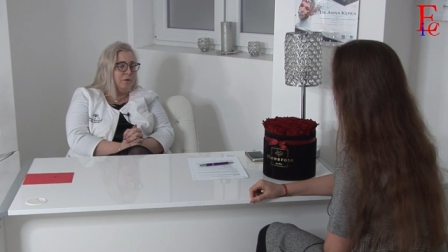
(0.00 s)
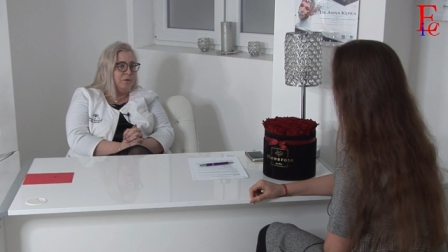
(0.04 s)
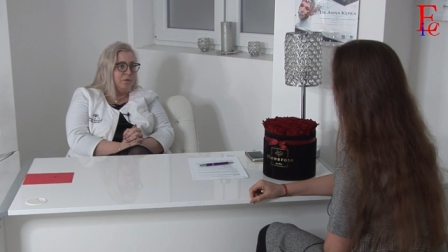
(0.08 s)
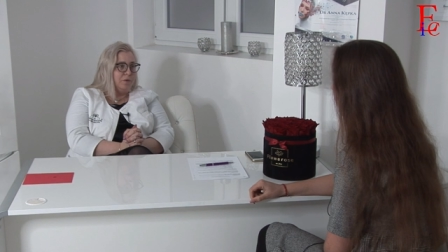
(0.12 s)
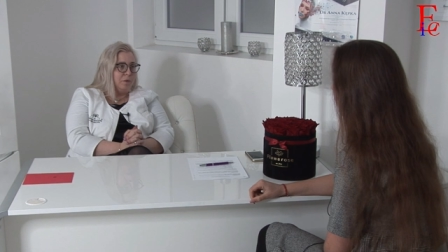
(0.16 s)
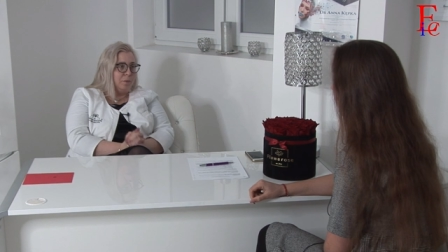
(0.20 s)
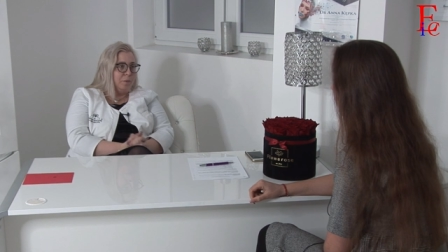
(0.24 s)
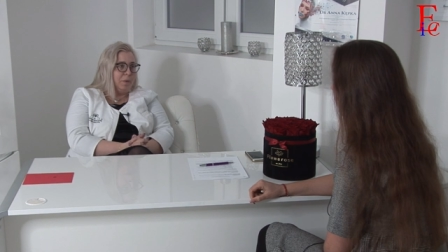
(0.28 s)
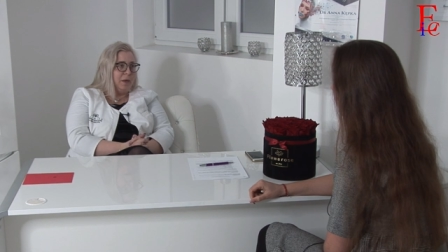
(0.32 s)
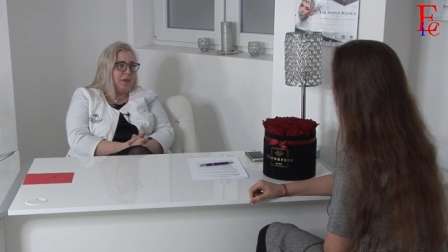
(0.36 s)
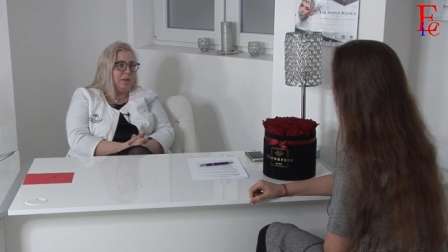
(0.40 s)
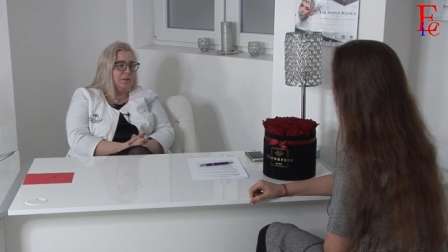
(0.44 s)

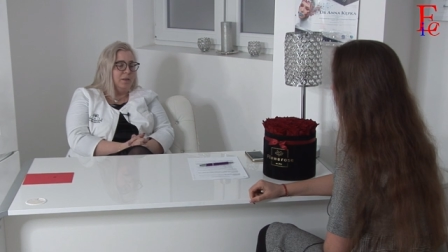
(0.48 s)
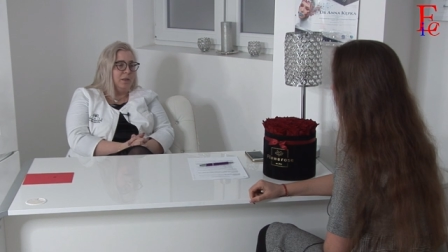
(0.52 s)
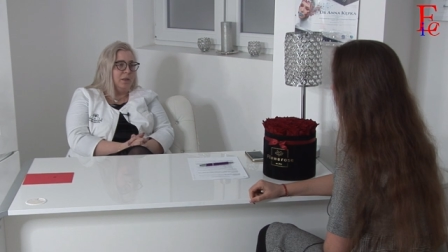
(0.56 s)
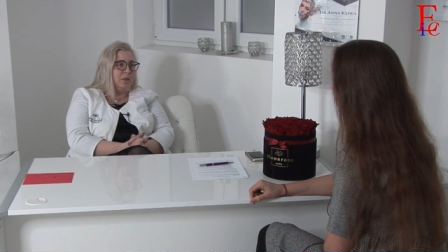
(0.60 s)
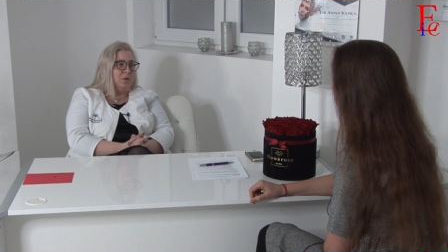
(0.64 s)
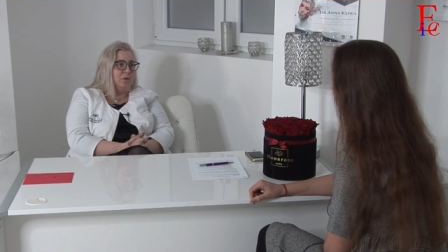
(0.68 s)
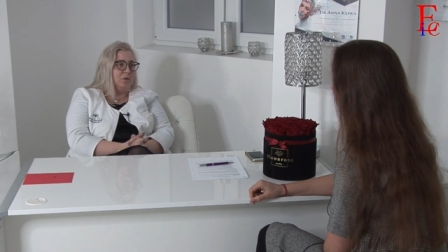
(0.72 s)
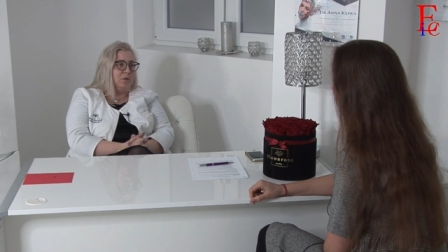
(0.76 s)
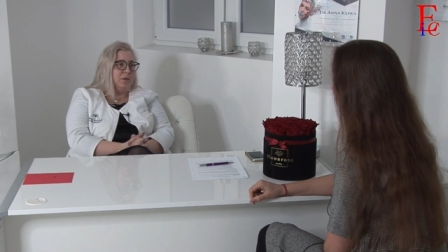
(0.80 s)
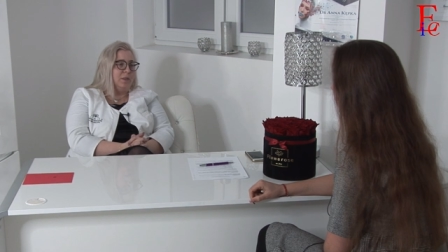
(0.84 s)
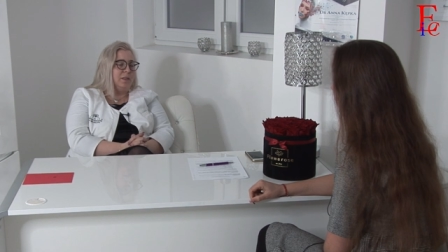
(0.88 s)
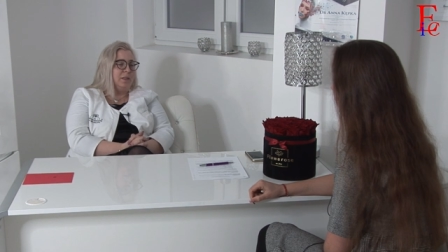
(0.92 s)

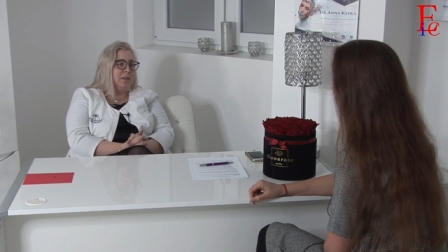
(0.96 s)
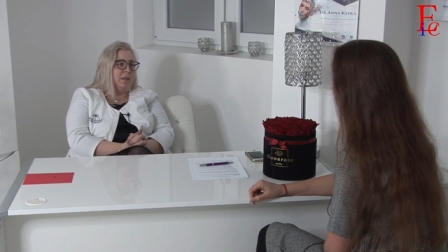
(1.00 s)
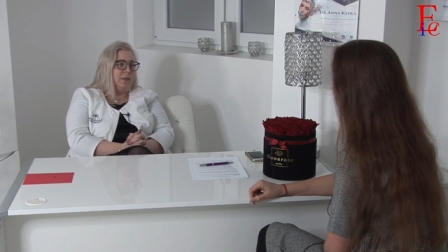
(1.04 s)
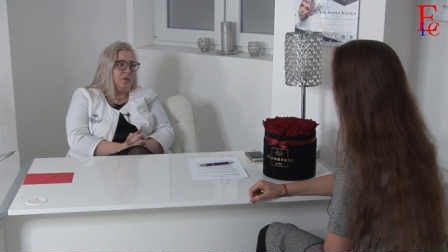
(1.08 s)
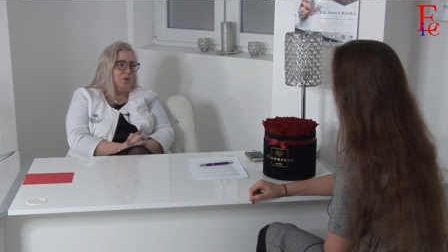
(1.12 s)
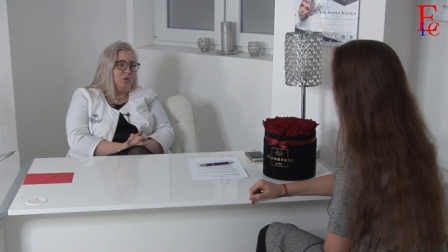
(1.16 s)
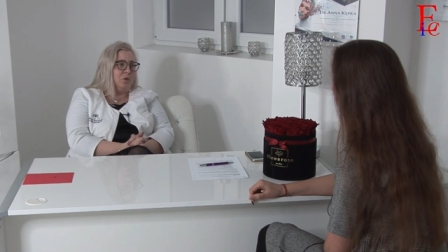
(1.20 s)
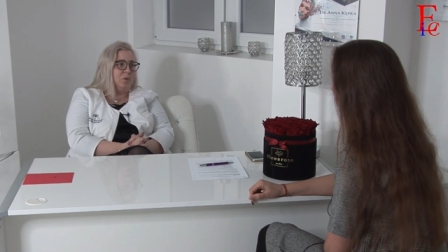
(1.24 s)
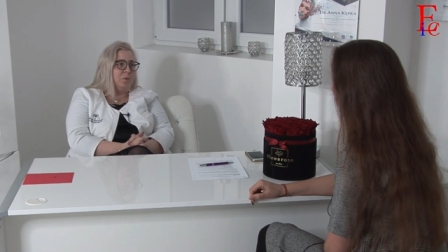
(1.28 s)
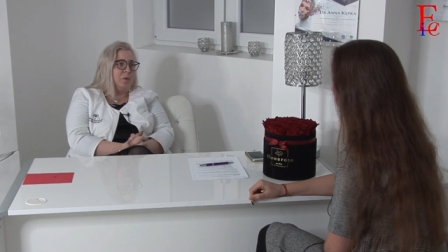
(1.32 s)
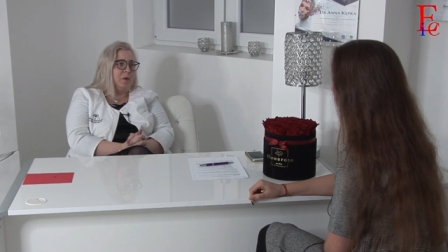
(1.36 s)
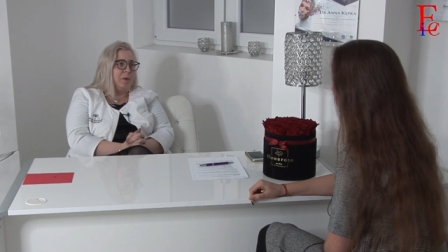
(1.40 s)
wypadek, to jest
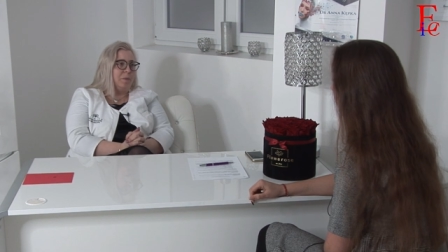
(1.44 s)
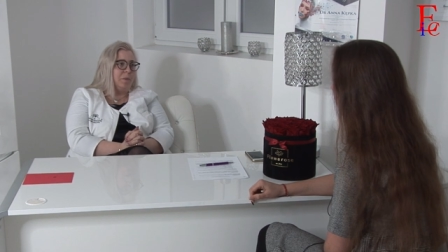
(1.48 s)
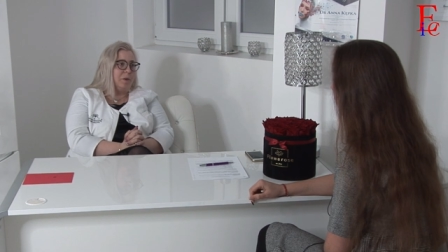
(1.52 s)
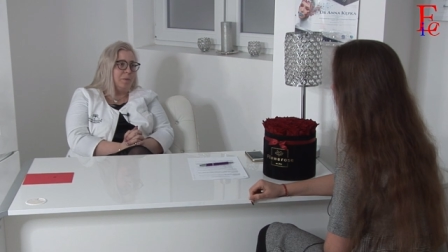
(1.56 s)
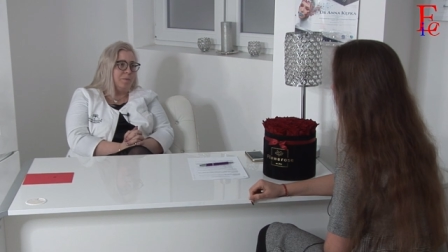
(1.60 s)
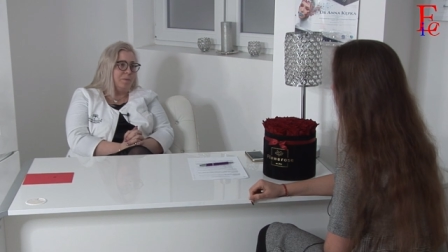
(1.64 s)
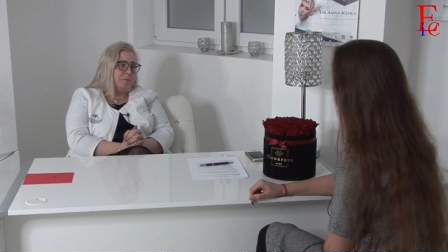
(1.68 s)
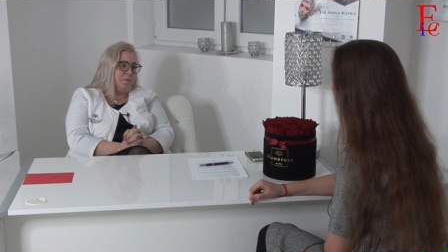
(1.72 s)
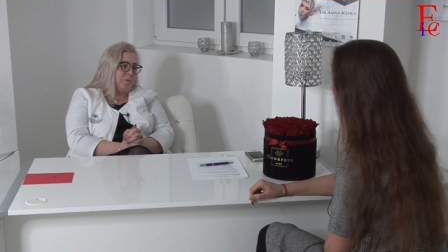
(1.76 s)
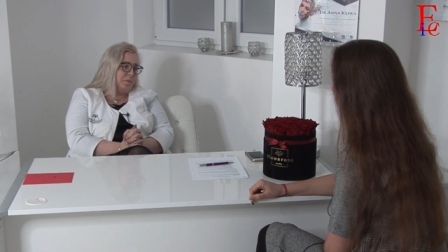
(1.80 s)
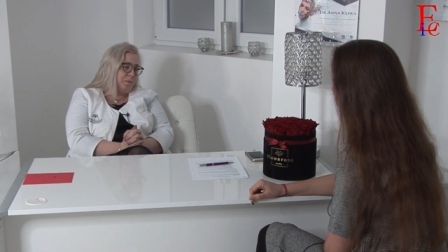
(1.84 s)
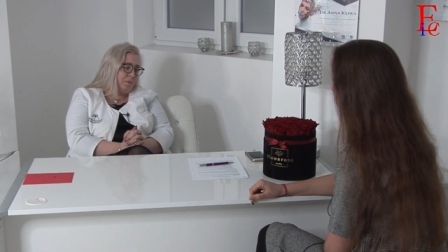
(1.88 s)
dla dobra
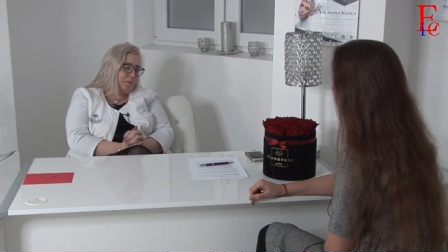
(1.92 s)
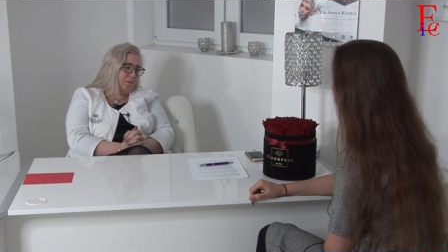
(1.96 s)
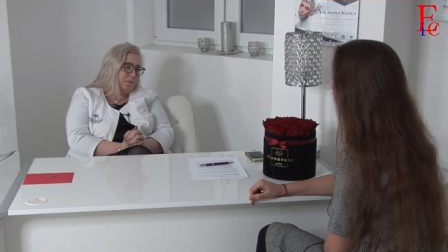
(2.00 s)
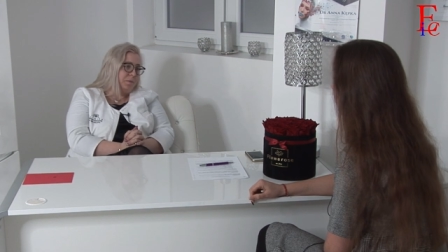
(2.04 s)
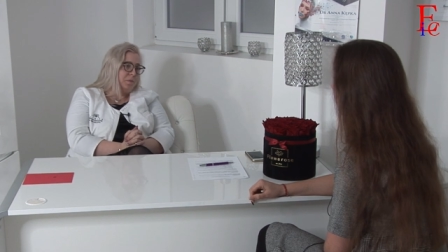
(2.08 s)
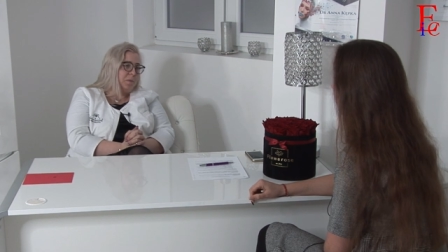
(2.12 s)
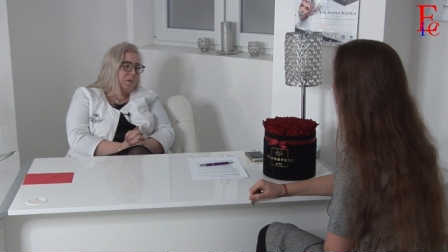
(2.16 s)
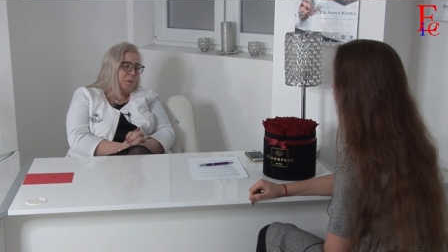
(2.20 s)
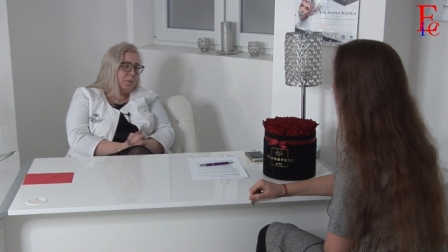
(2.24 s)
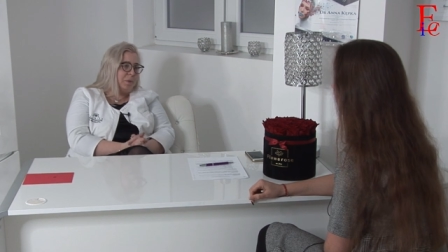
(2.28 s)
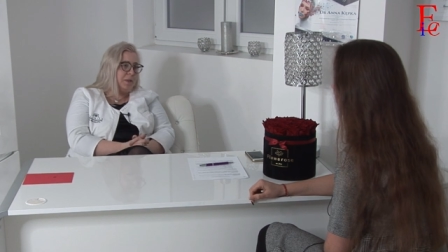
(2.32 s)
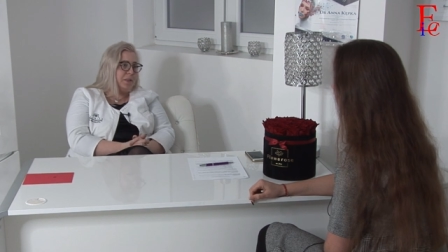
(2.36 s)
mm,
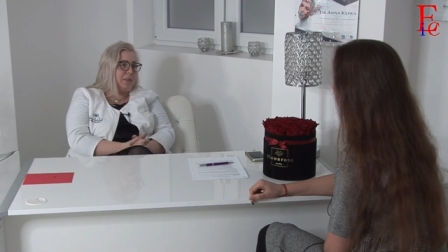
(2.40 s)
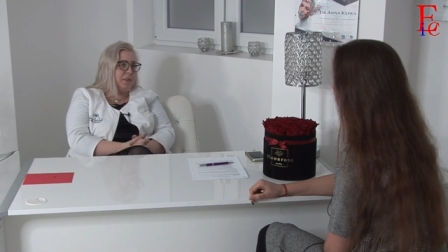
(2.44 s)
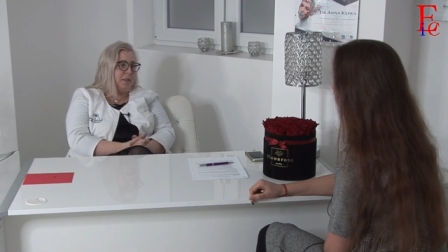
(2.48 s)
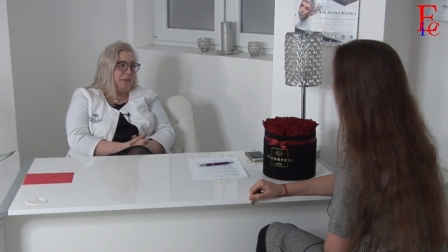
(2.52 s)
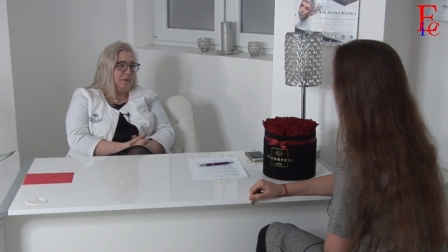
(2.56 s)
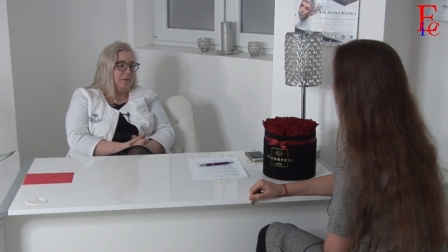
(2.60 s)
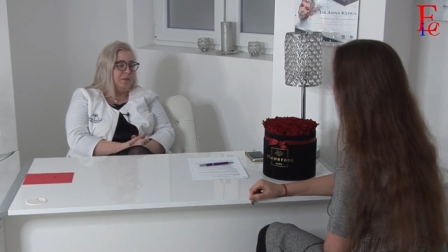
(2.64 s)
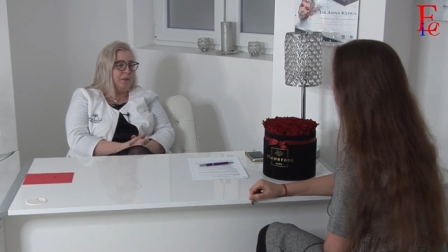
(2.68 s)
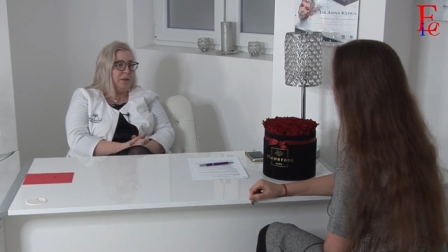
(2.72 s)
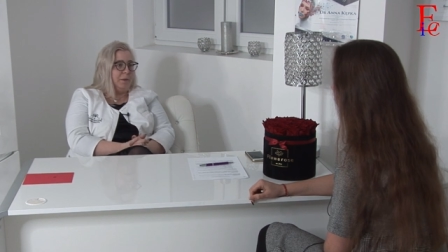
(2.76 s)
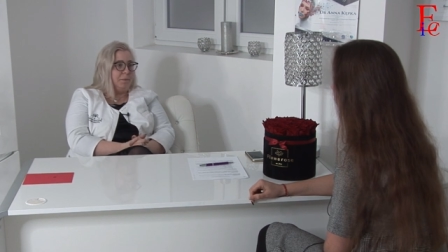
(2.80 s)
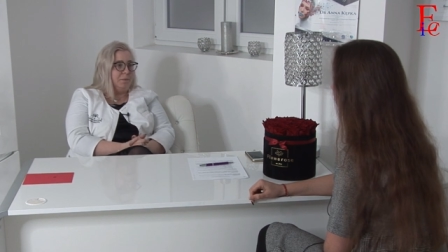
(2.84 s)

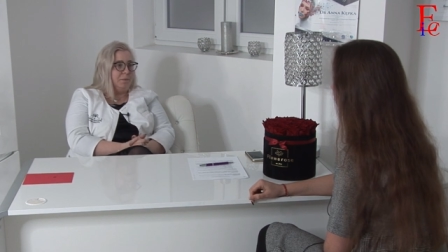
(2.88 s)
pacjenta.